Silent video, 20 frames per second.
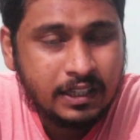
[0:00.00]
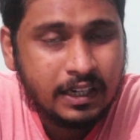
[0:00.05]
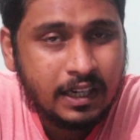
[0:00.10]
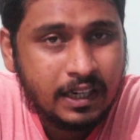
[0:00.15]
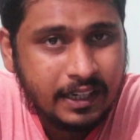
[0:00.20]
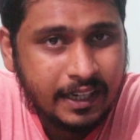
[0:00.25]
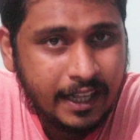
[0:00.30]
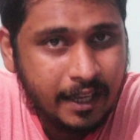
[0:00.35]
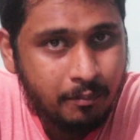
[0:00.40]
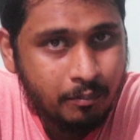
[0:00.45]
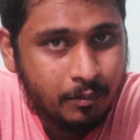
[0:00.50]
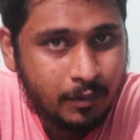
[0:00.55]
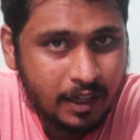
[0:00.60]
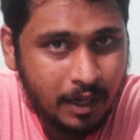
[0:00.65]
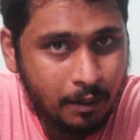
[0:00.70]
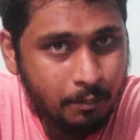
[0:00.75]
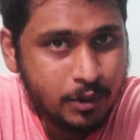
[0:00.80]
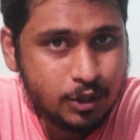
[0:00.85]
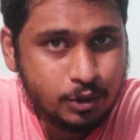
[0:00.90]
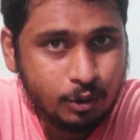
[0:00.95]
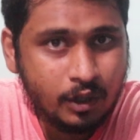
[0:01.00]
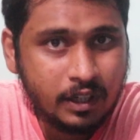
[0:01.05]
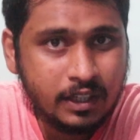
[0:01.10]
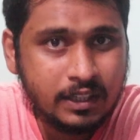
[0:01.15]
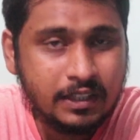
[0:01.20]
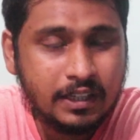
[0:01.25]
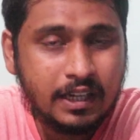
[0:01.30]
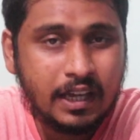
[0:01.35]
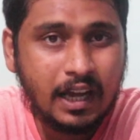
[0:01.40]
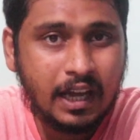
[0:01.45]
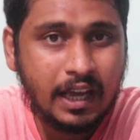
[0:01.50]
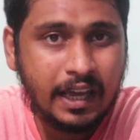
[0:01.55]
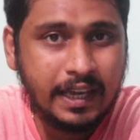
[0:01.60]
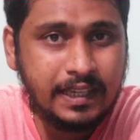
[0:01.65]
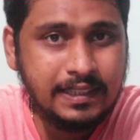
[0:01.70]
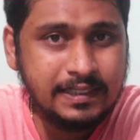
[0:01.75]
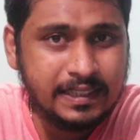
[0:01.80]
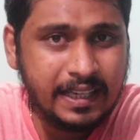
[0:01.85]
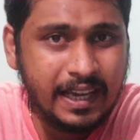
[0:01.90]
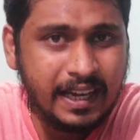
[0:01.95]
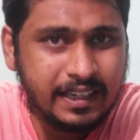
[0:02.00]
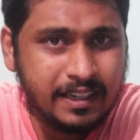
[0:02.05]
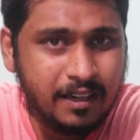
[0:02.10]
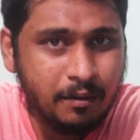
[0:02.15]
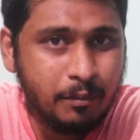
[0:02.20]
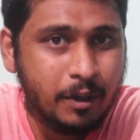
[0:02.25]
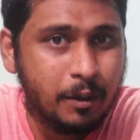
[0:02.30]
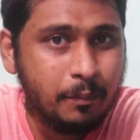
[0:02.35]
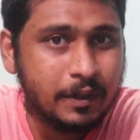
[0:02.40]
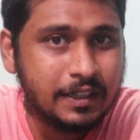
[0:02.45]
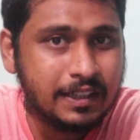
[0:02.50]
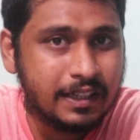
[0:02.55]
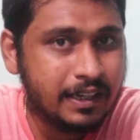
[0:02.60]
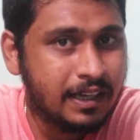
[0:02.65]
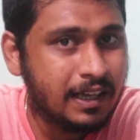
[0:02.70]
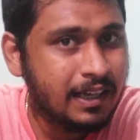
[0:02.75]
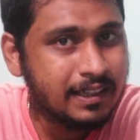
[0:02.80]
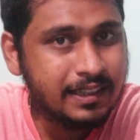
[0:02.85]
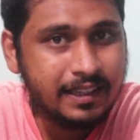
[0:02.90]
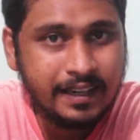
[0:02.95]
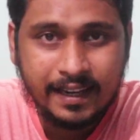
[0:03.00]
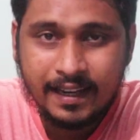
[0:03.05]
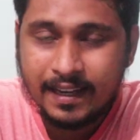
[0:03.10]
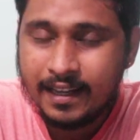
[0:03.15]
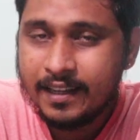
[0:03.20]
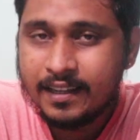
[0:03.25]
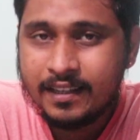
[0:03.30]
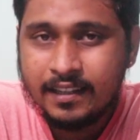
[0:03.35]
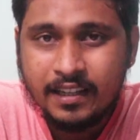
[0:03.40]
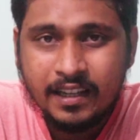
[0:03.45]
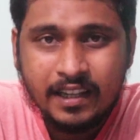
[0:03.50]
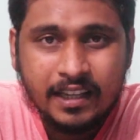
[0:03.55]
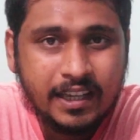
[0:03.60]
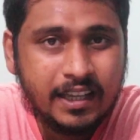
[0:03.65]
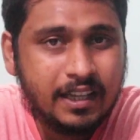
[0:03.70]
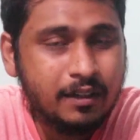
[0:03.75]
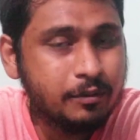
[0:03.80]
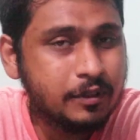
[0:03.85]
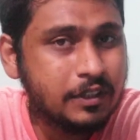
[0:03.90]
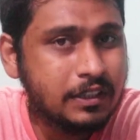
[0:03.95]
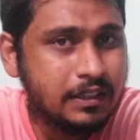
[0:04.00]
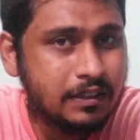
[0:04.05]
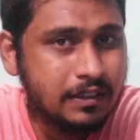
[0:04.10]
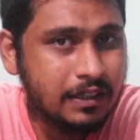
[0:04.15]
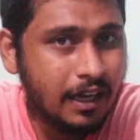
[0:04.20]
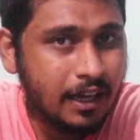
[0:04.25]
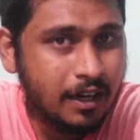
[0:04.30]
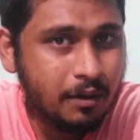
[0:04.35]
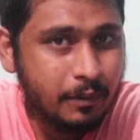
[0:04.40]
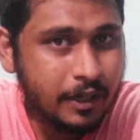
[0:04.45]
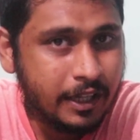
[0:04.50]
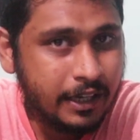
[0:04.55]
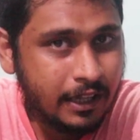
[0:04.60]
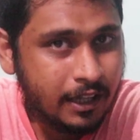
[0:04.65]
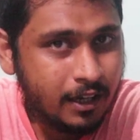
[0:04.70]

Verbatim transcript: அதுக்கான டைம் நம்ம சொல்கிறது எக்ஸாக்ட் நம்பர் பார்த்தீங்கன்னா அது இல்லை இருபத்தி நாலு மணி